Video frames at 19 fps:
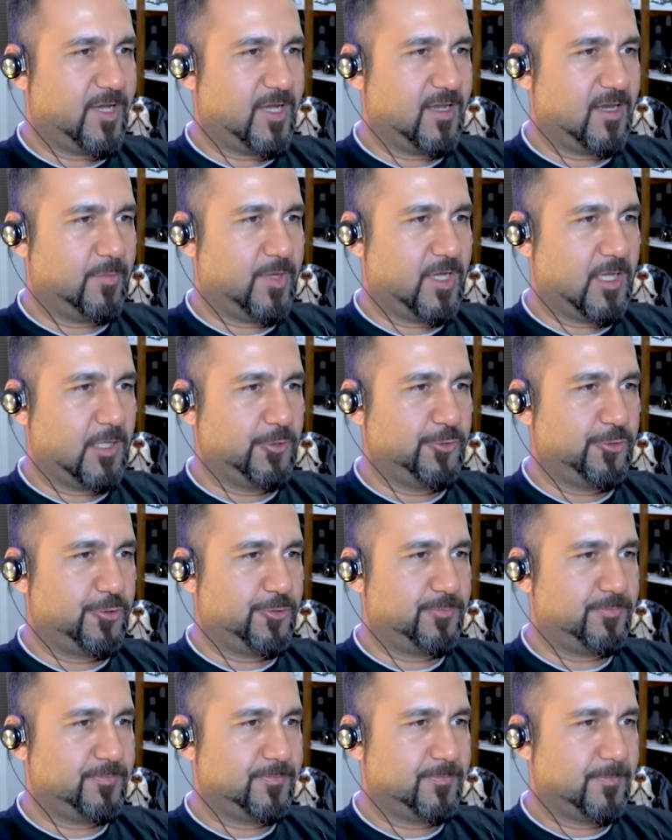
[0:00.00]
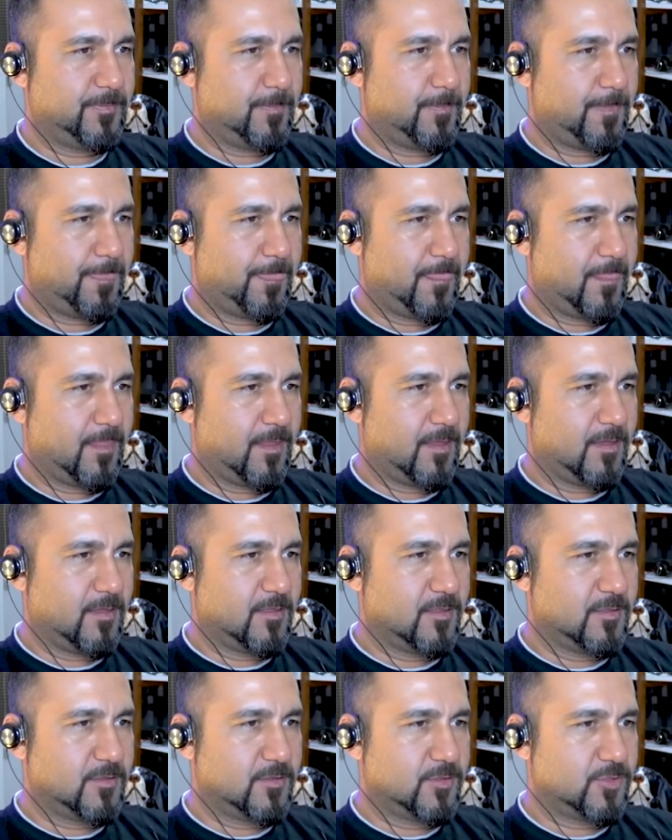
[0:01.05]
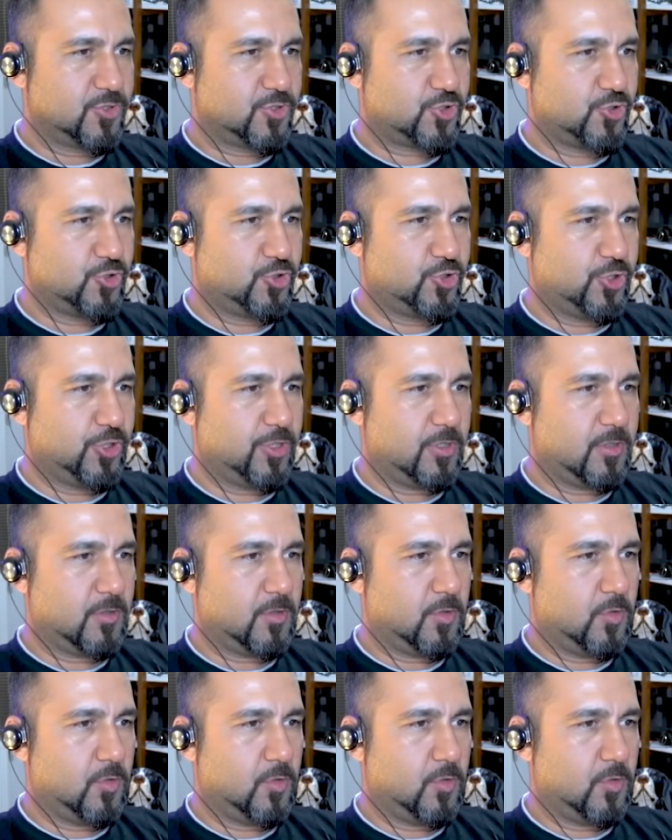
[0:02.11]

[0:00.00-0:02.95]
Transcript: ağlam ağlıyorum. Çünkü